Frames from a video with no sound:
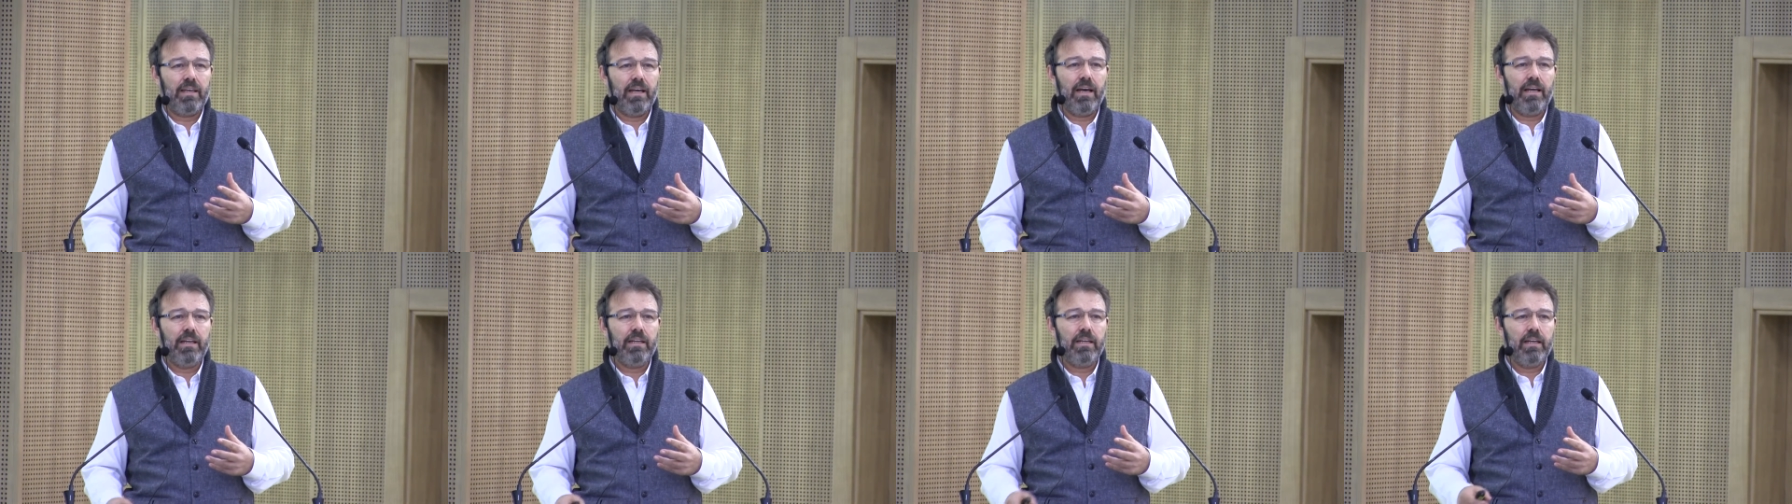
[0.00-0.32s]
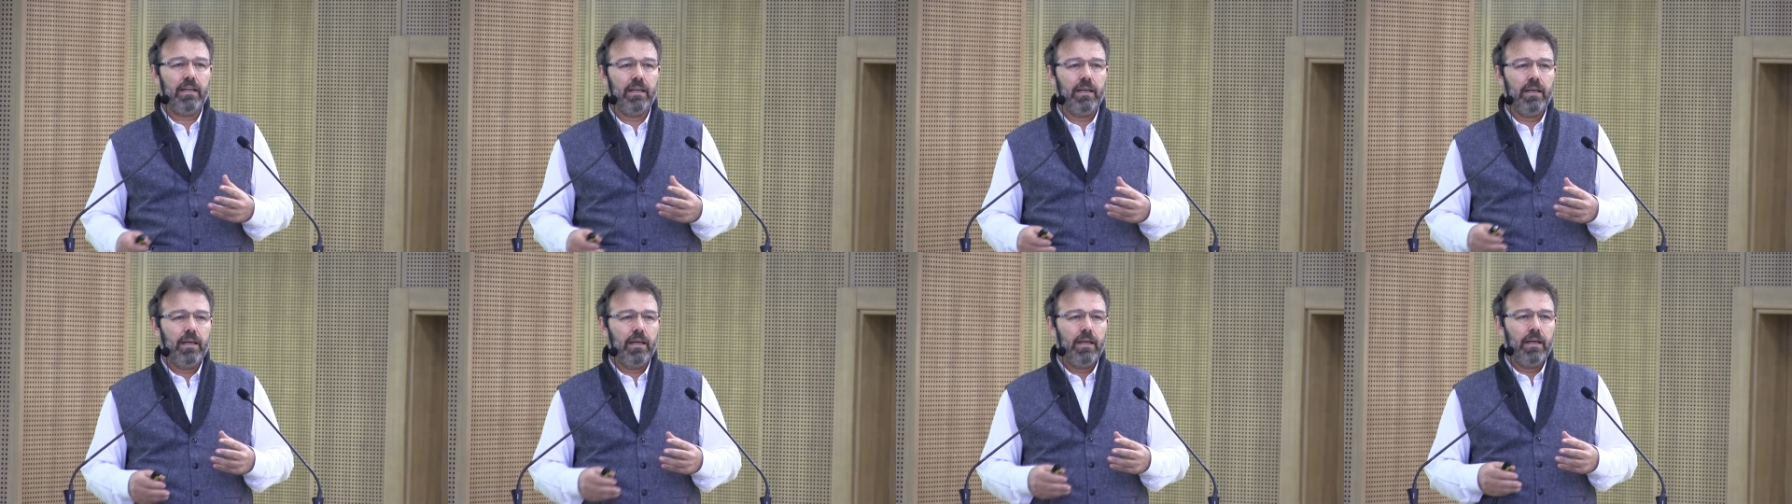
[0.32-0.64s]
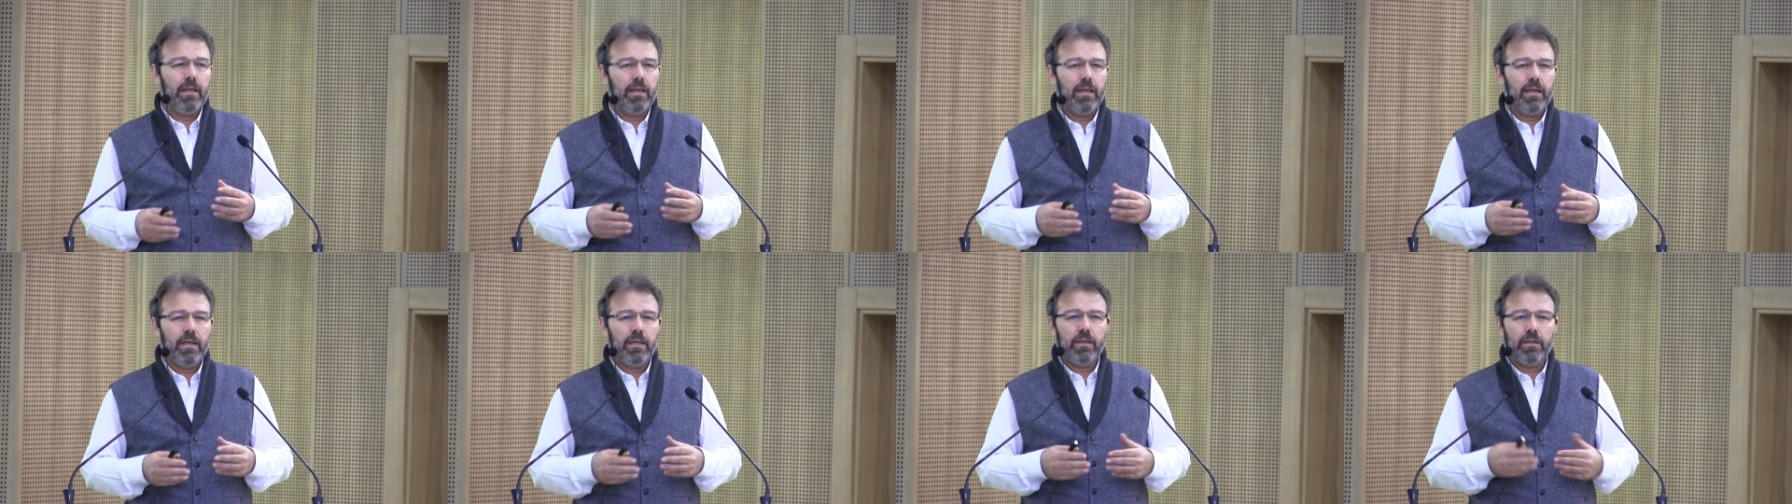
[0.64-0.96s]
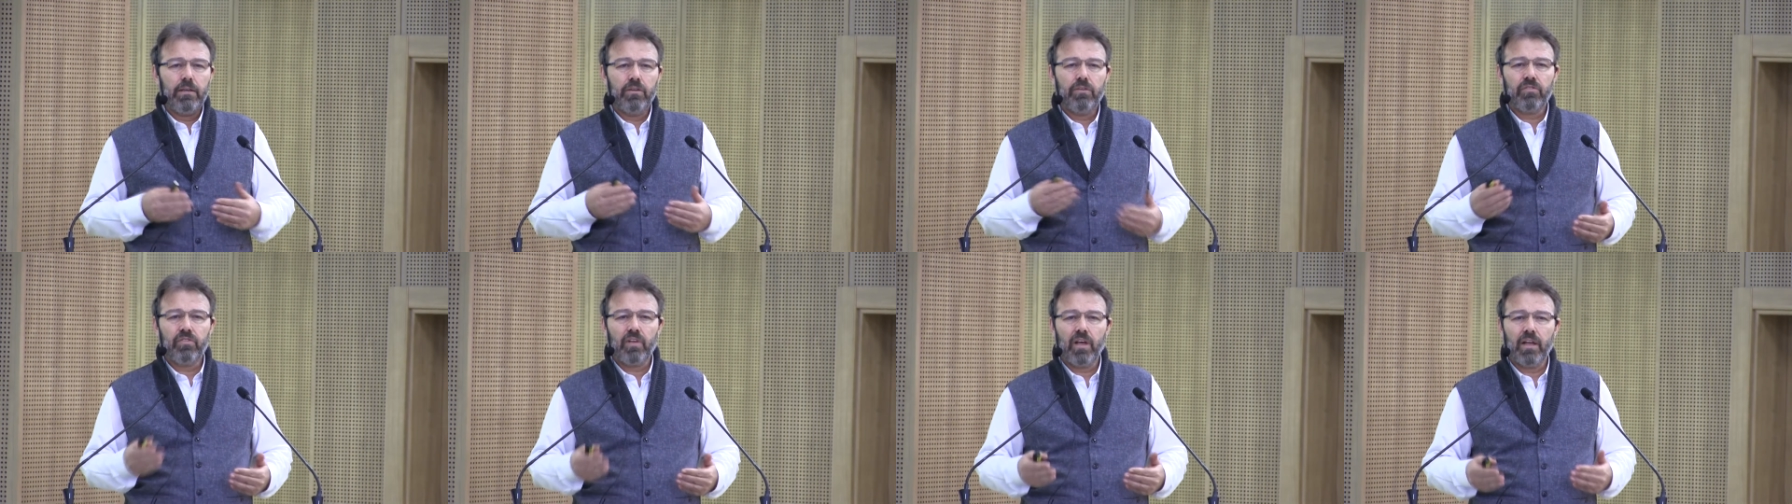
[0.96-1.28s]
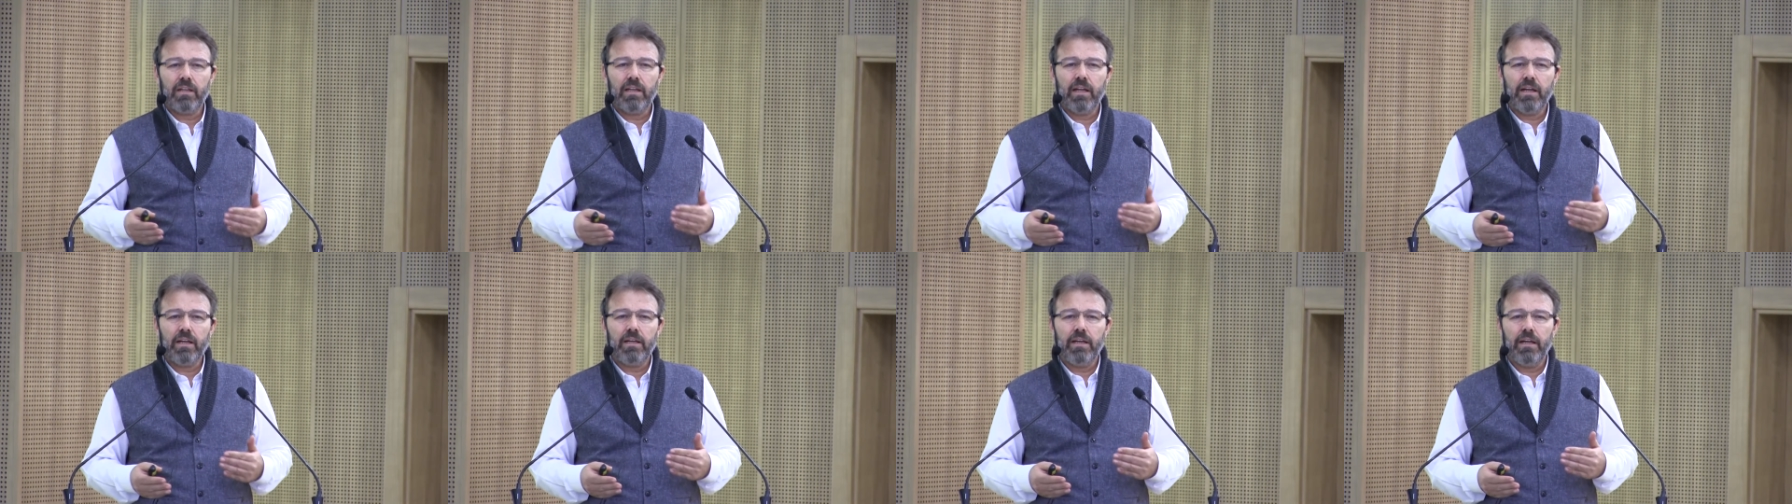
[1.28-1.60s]
Yani
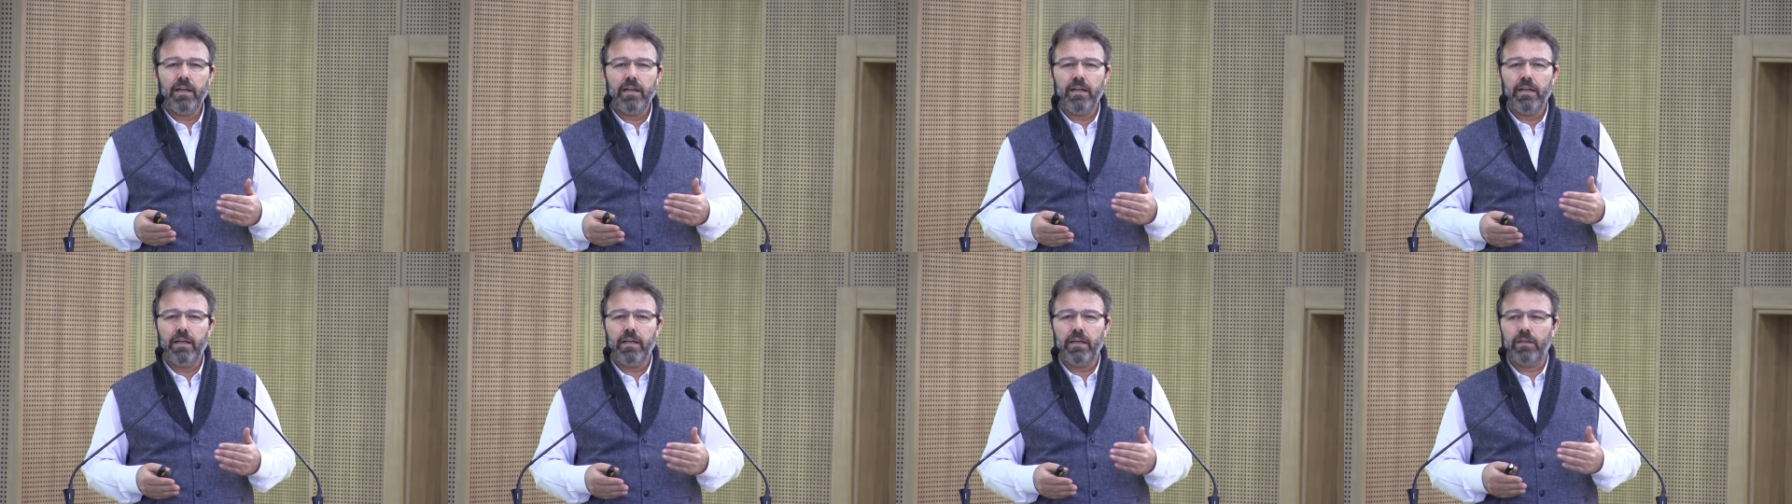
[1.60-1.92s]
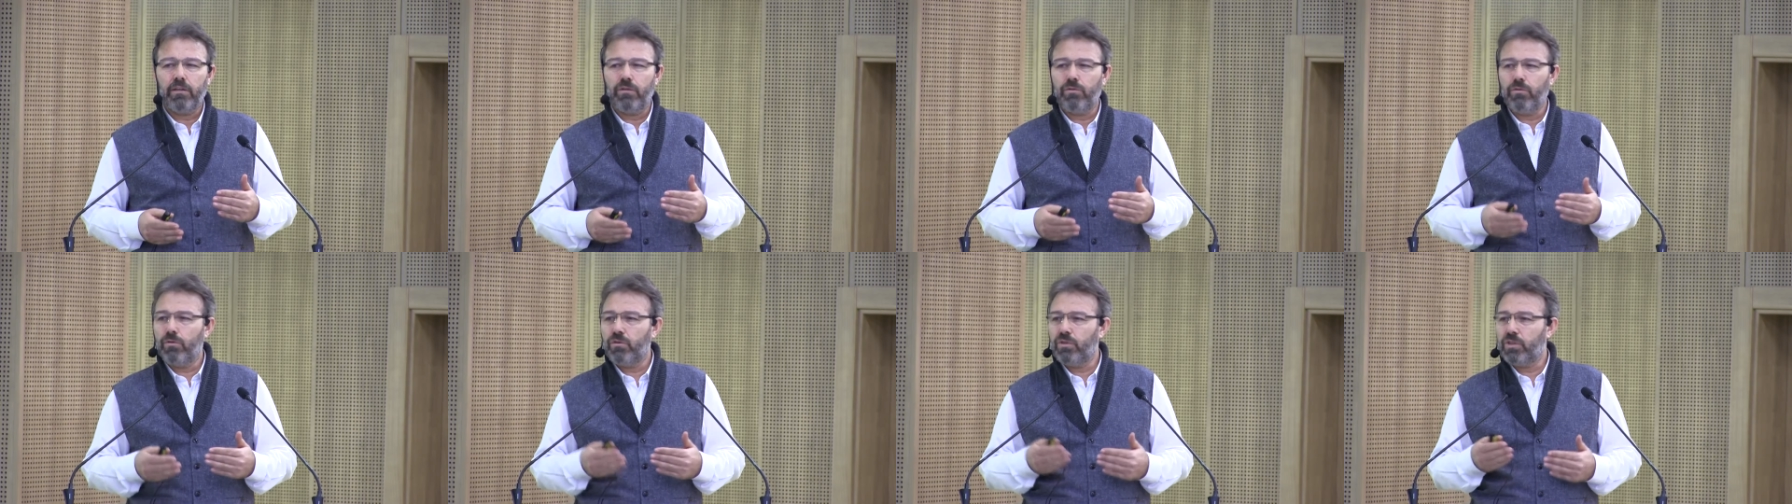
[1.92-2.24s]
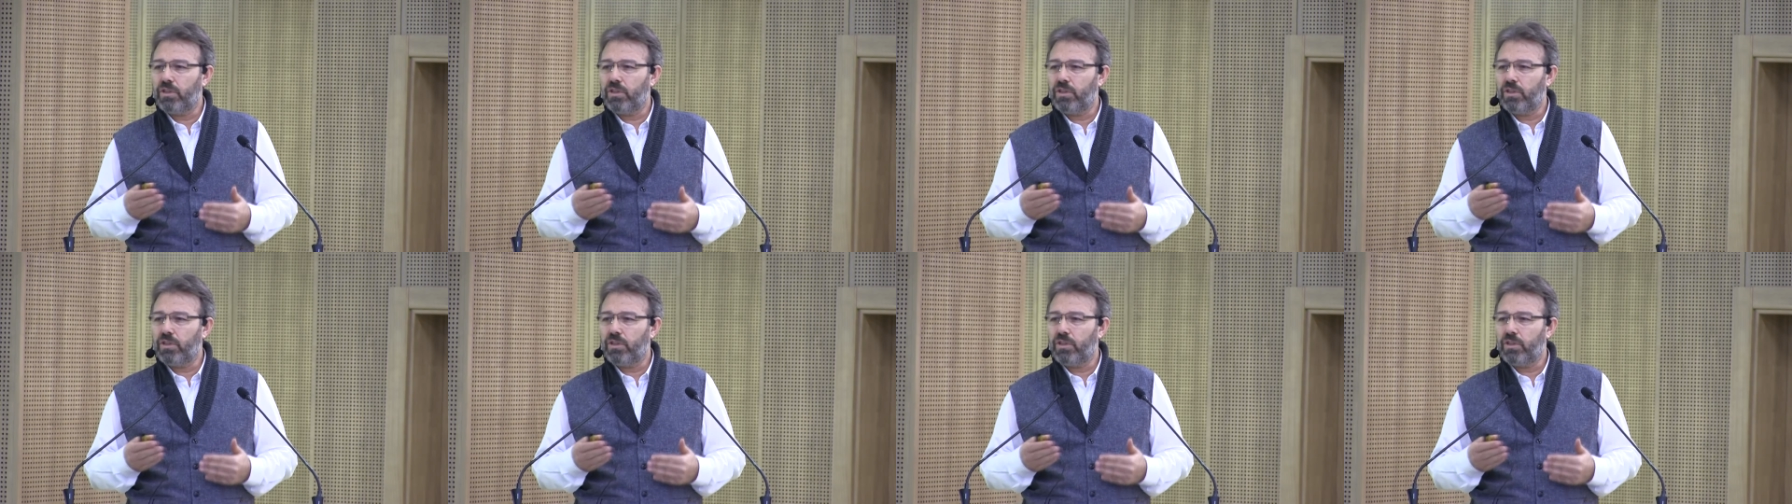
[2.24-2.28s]
insanlar nereye gidiyor,